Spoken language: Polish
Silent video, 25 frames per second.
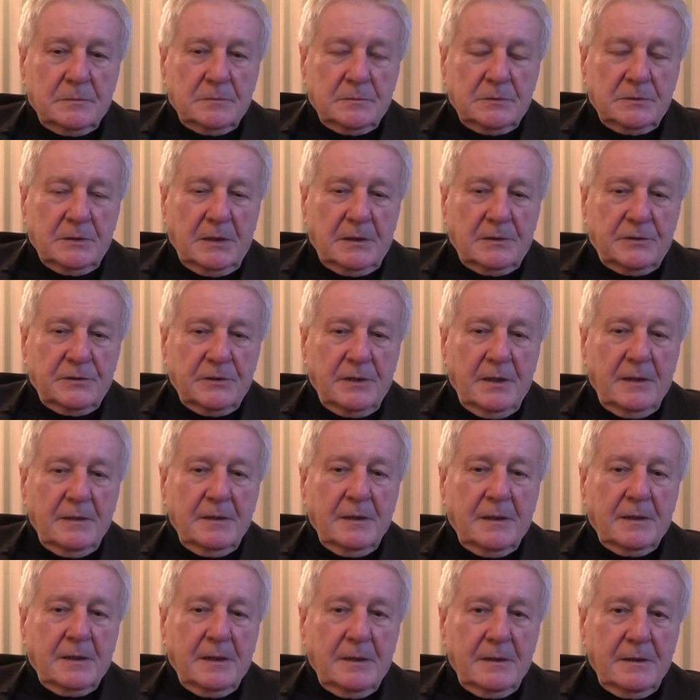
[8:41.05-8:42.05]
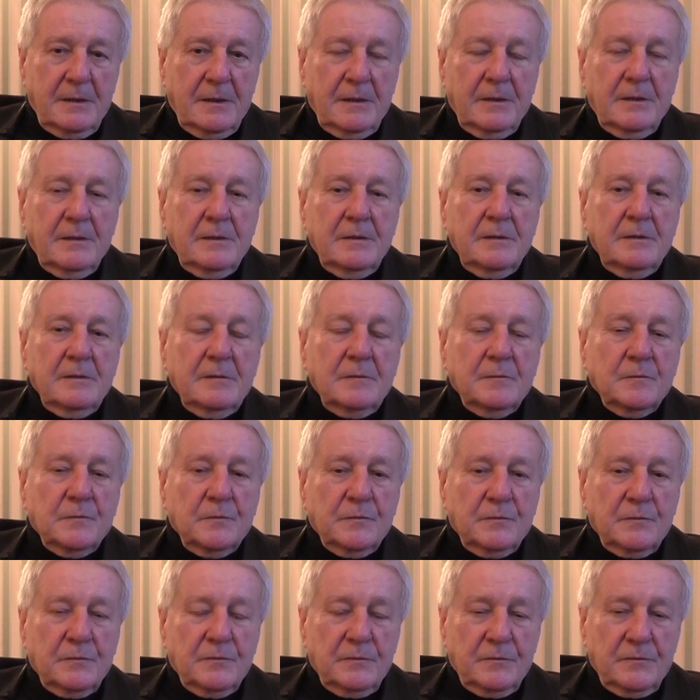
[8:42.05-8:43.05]
zaczynanie kariery
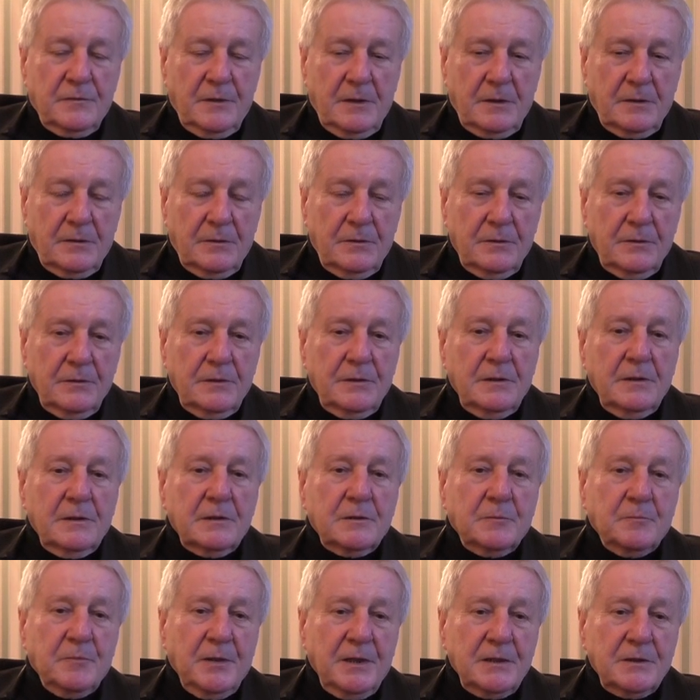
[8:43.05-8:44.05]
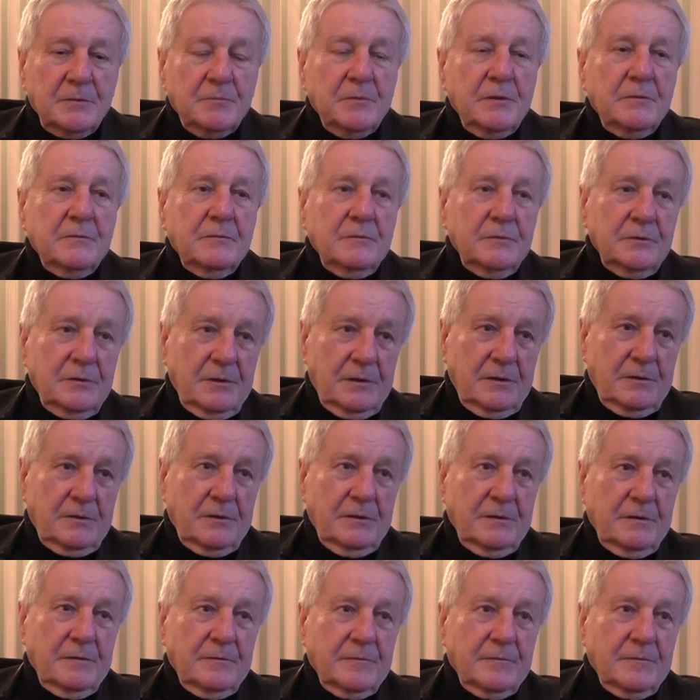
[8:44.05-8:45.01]
w archeologii jest pasmem wyrzeczeń.